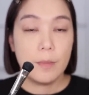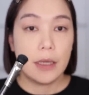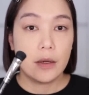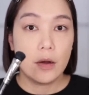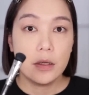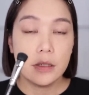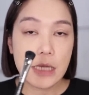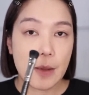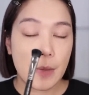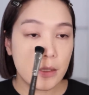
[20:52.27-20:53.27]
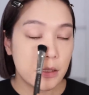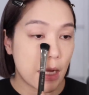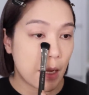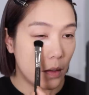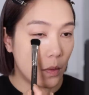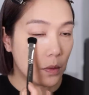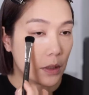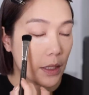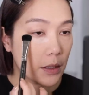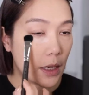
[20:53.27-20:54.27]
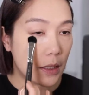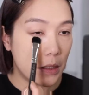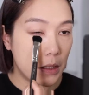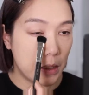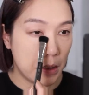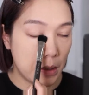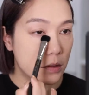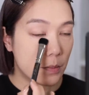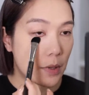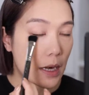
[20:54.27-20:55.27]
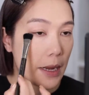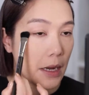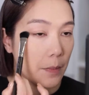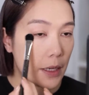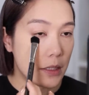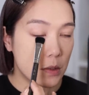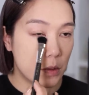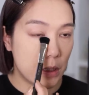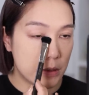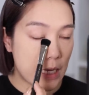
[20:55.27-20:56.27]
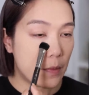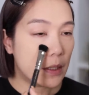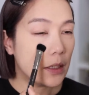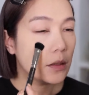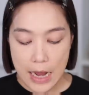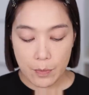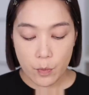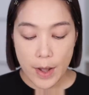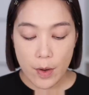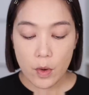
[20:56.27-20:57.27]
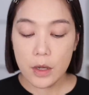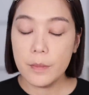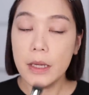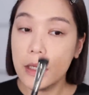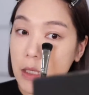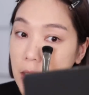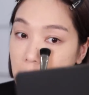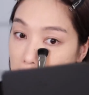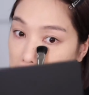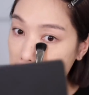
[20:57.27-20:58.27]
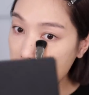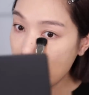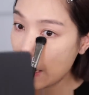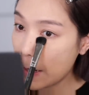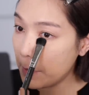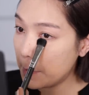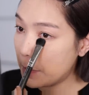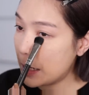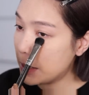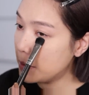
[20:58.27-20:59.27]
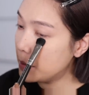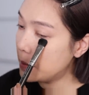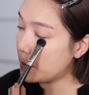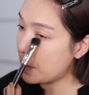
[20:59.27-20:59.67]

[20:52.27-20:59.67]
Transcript: มันก็คือสามารถที่จะลงใต้ตาได้ดีเราจะไบรท์กันไปให้สุดเลยจากวันนี้อัพเวลขึ้นมาอีกนิดนึงนะคะให้มันไบรท์ขึ้น